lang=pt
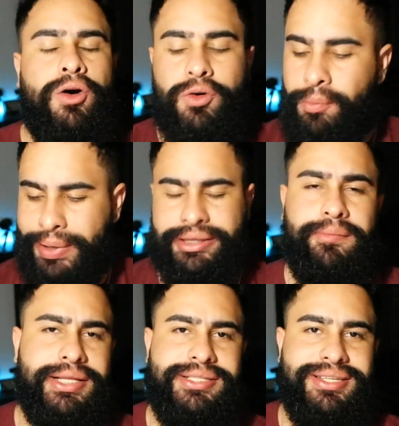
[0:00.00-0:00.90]

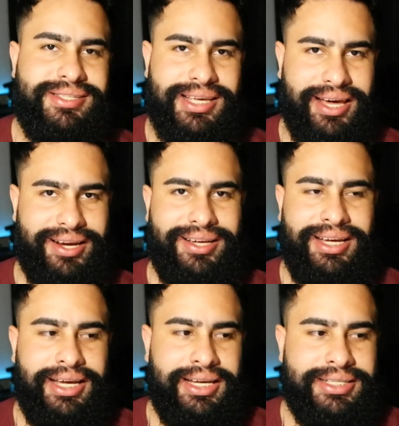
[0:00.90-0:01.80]
completamente sincera.
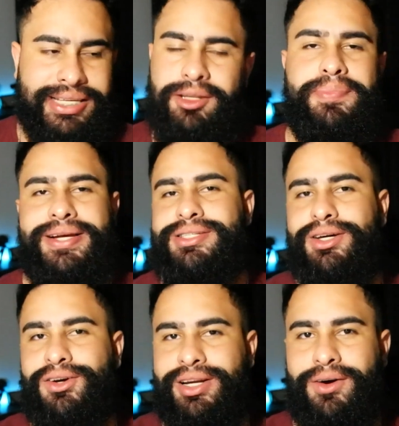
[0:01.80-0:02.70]
Sendo
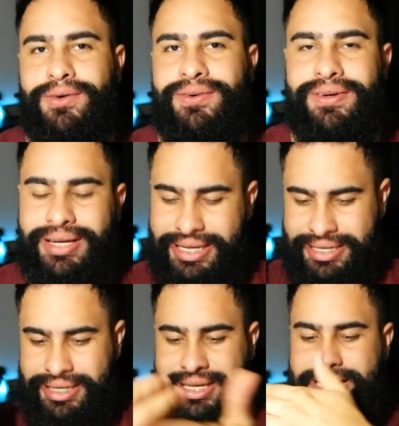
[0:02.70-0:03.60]
parceiro ou não,
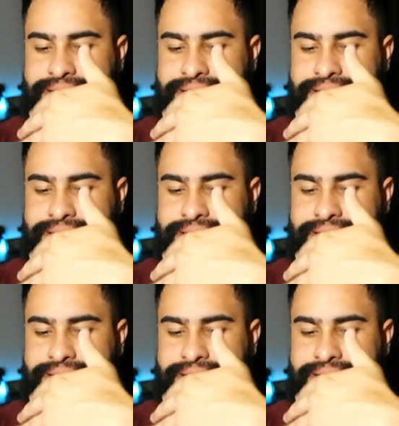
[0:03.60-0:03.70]
que